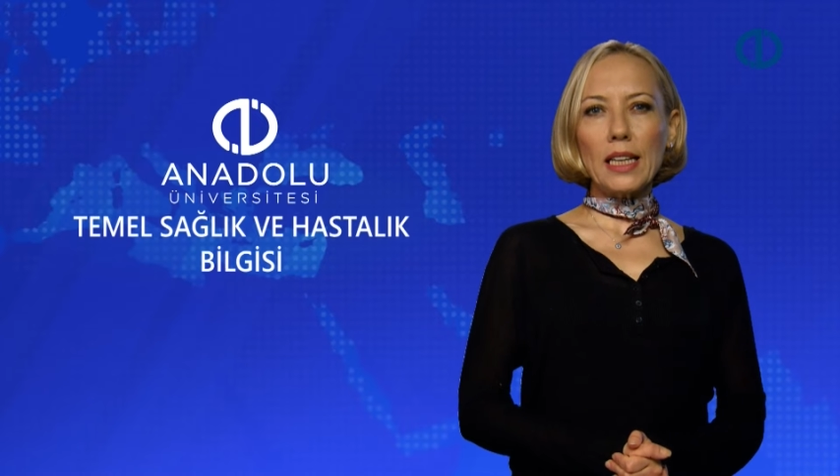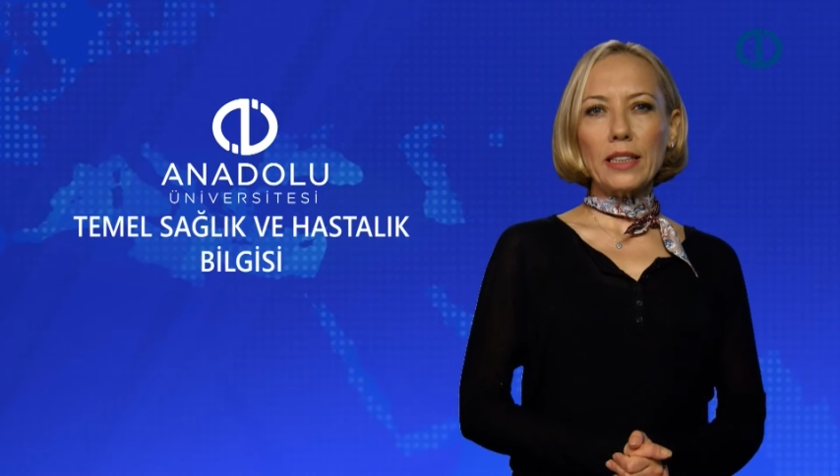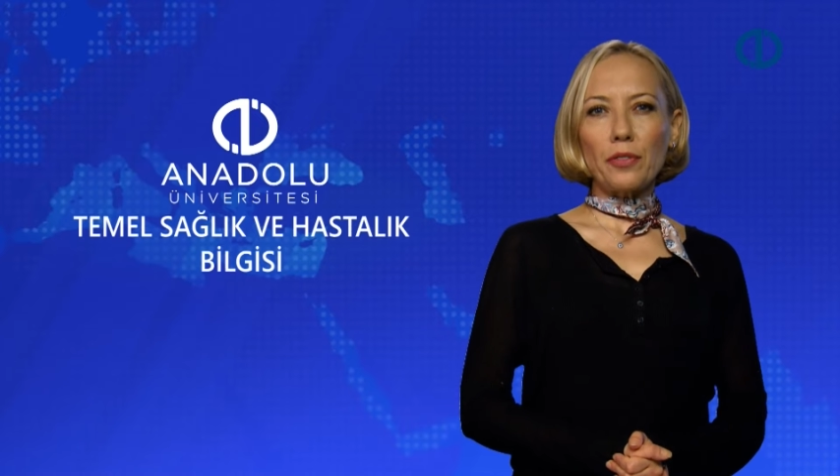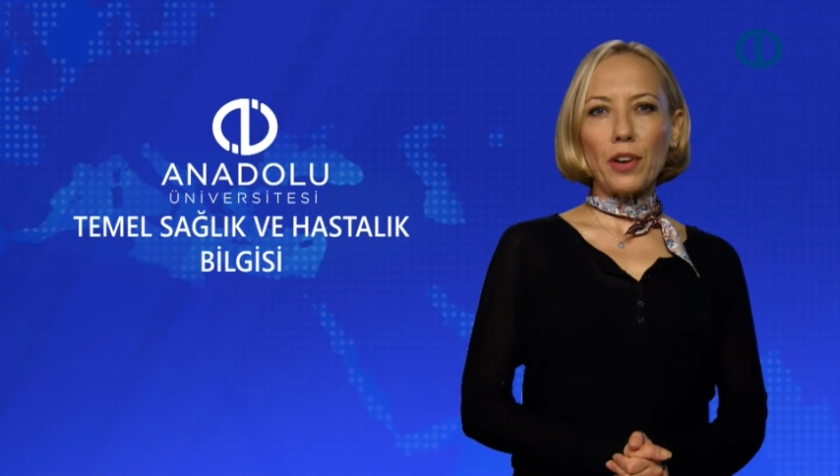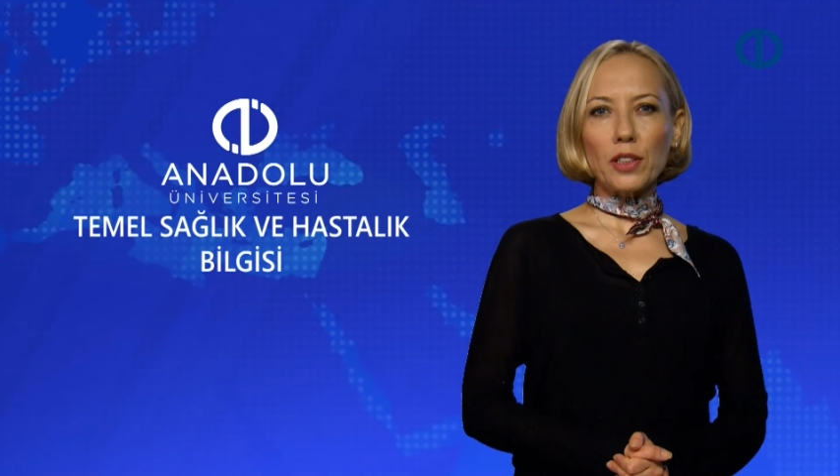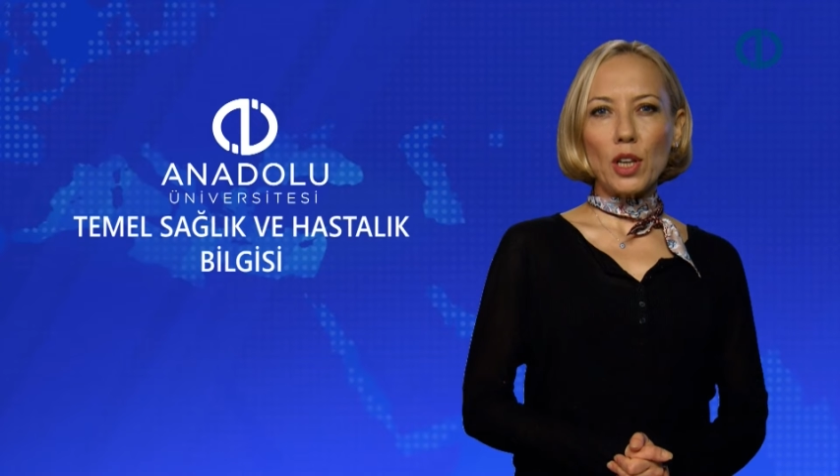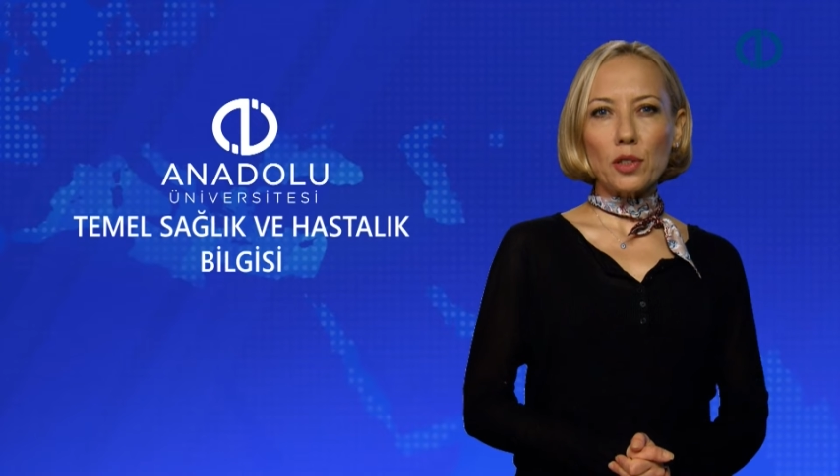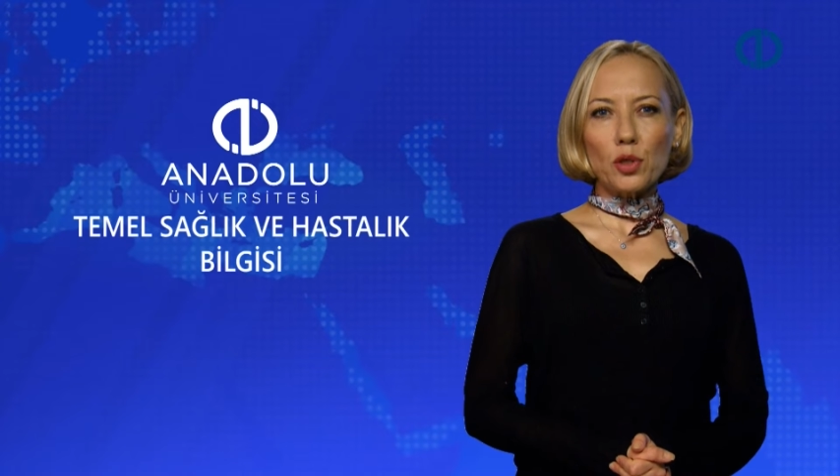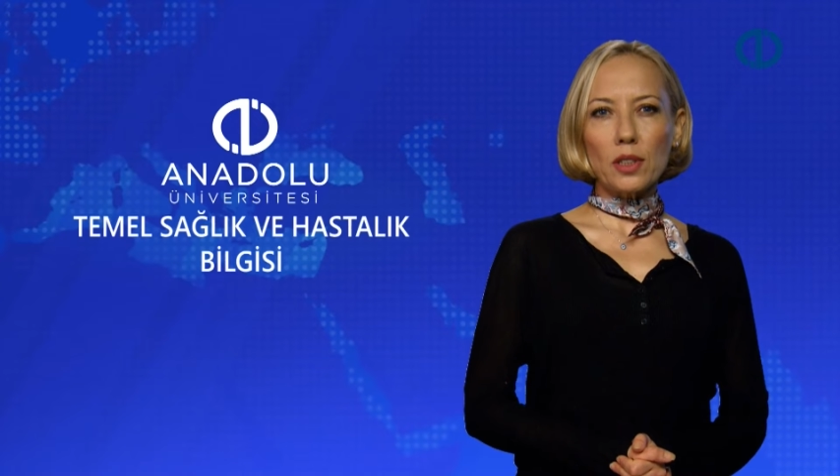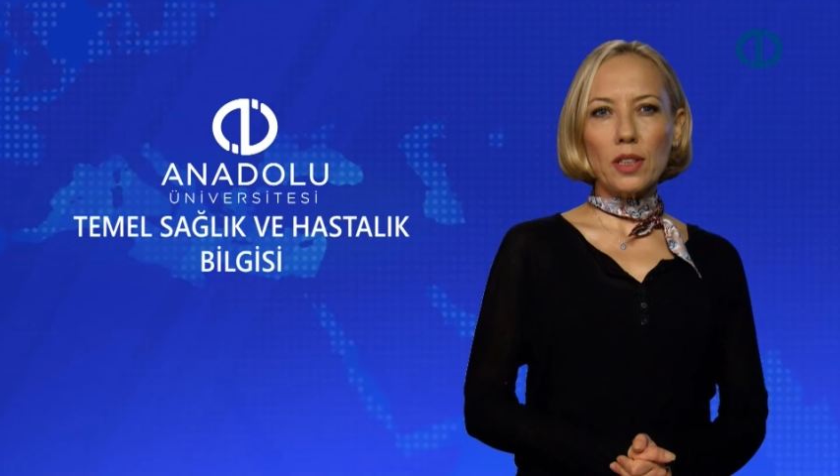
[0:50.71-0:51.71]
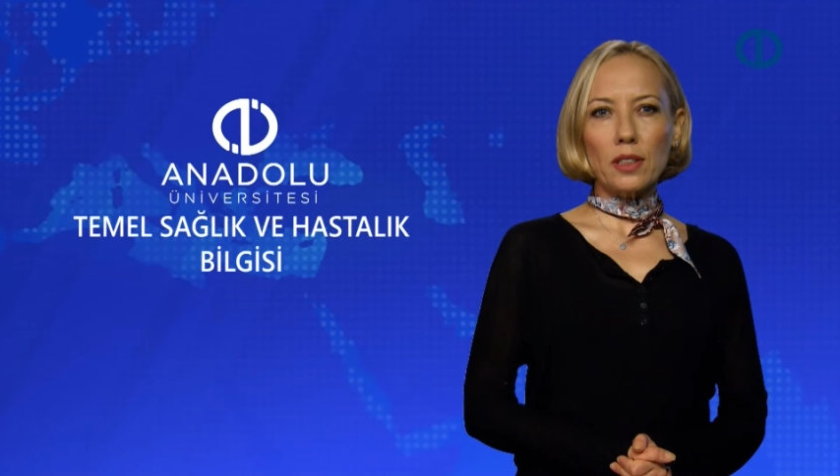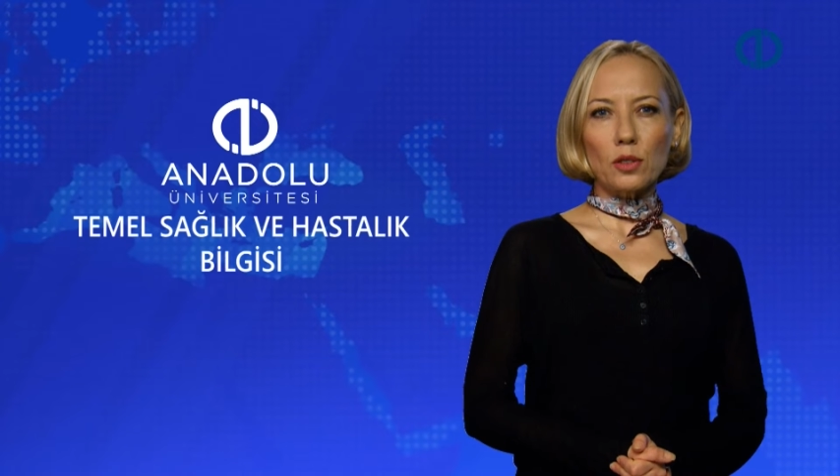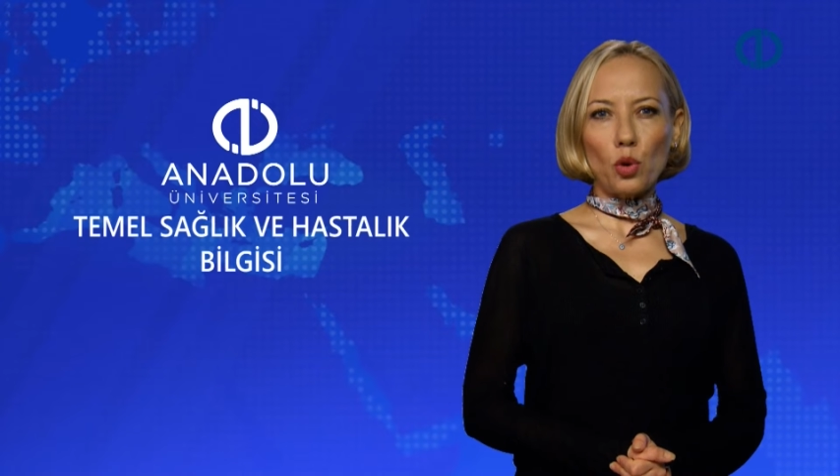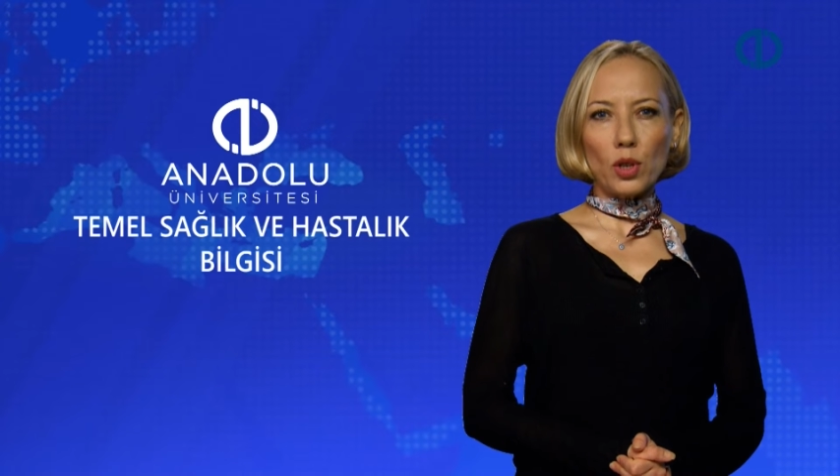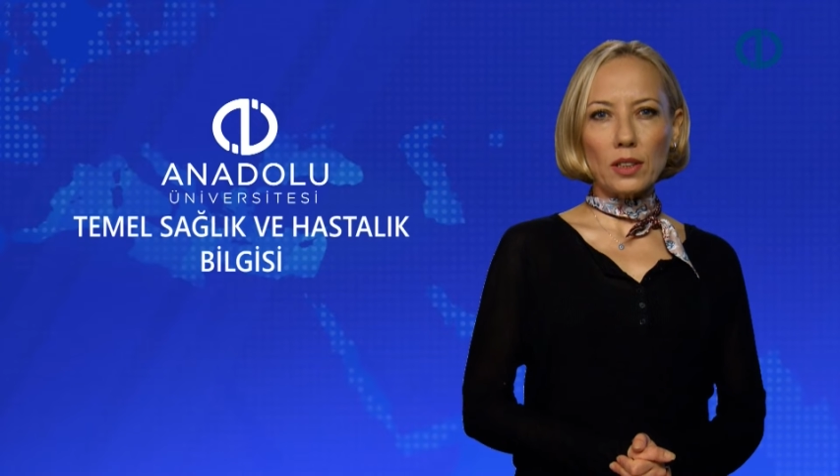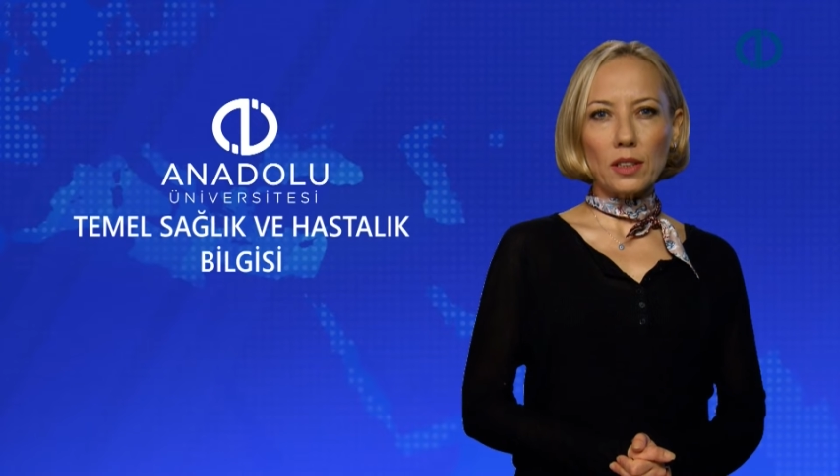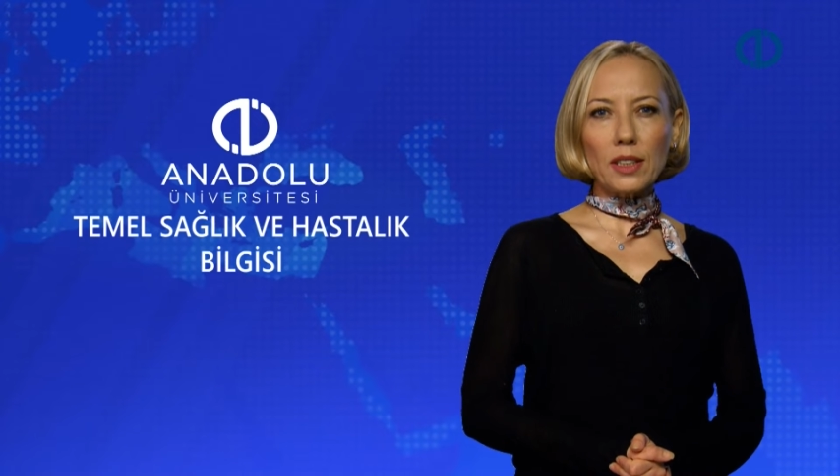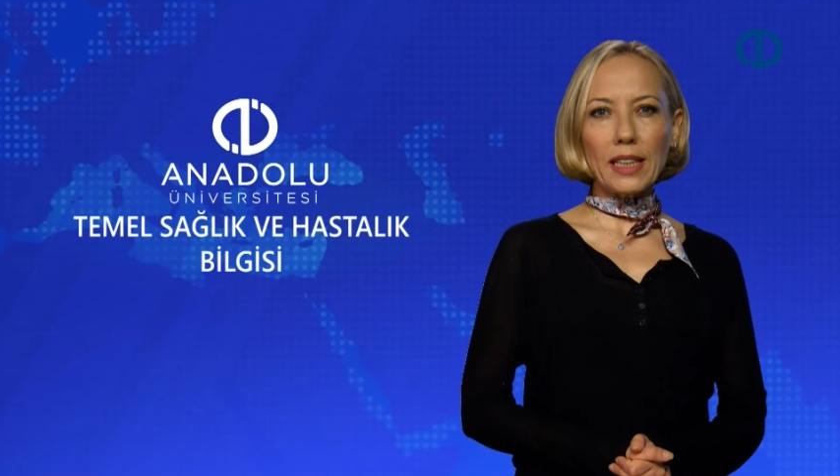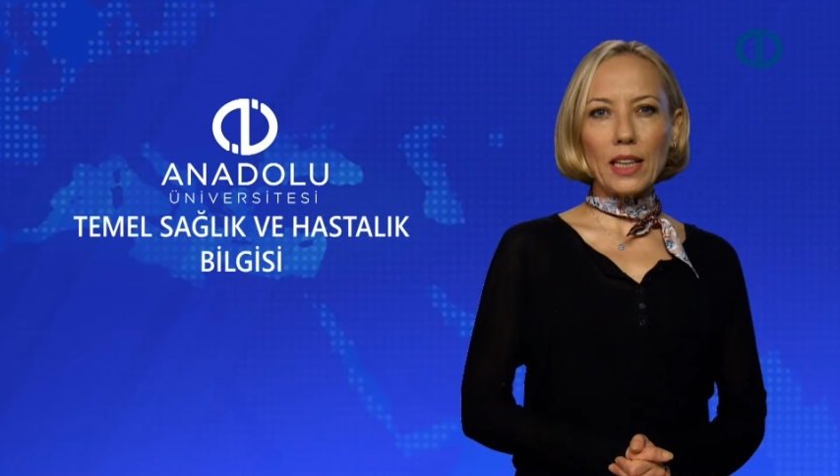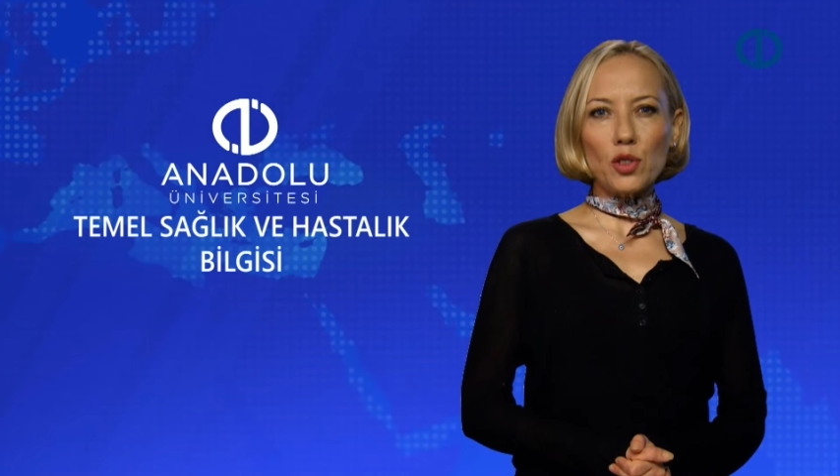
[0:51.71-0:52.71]
ilk defa yaşlıların
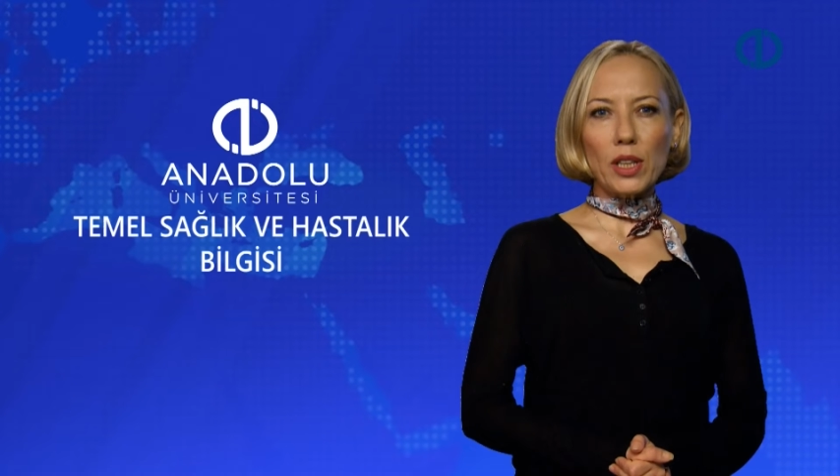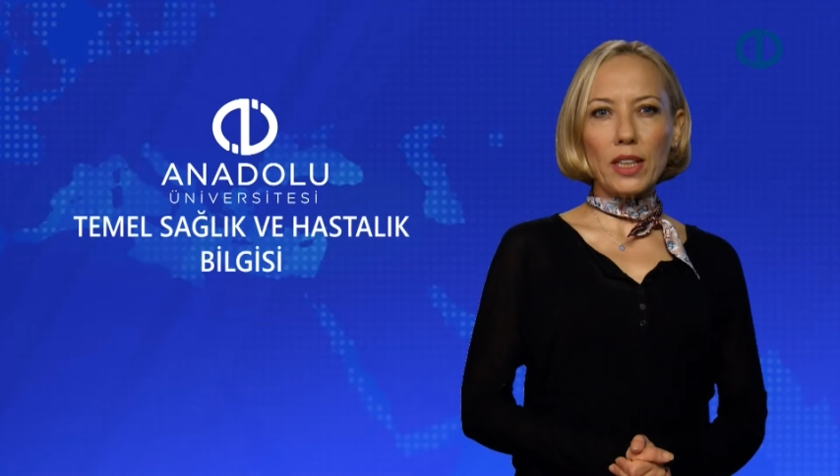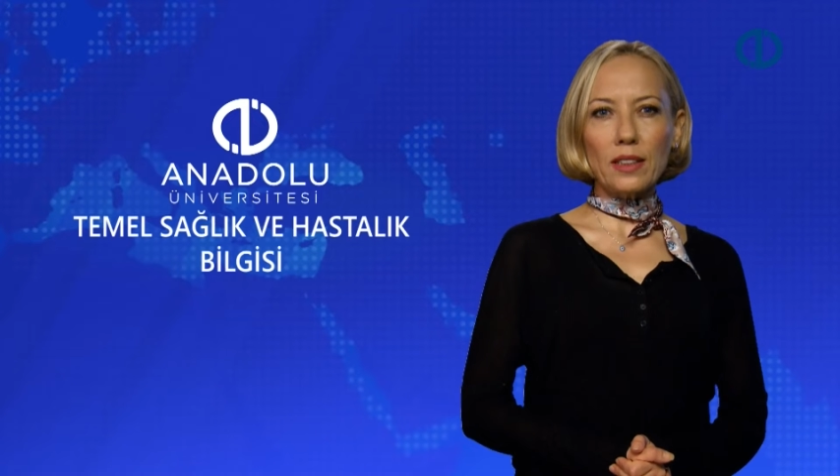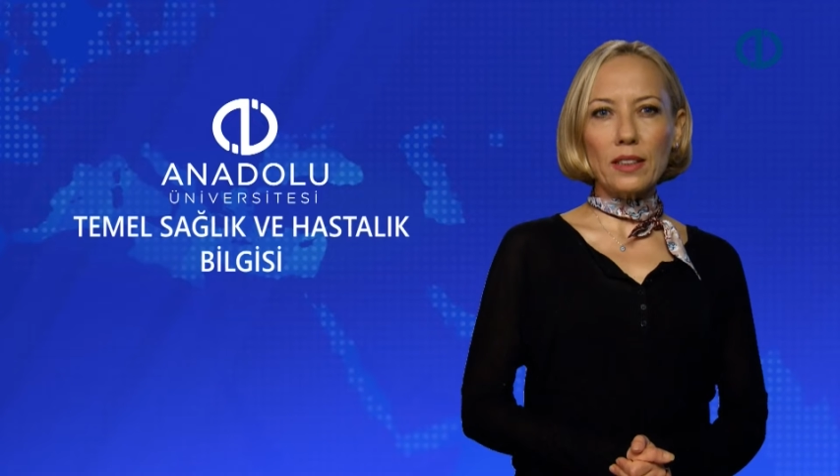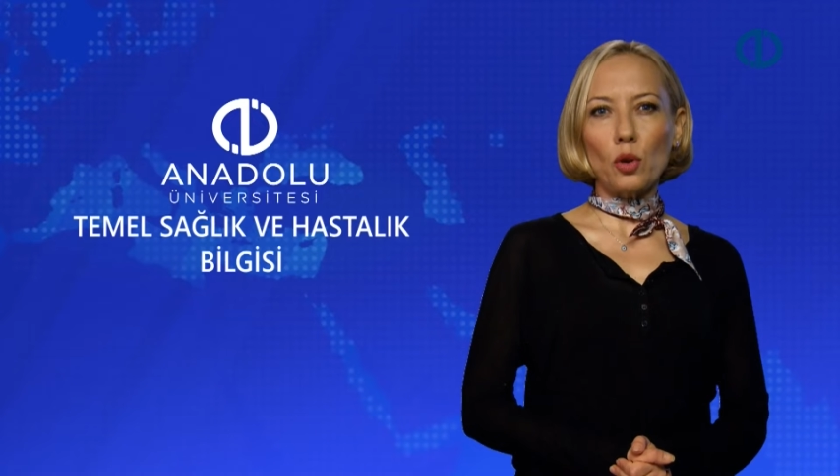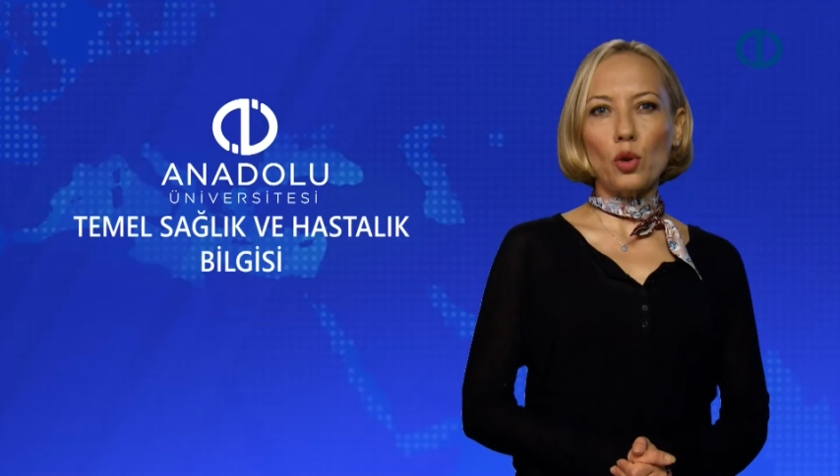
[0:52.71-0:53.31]
oranının gençlerin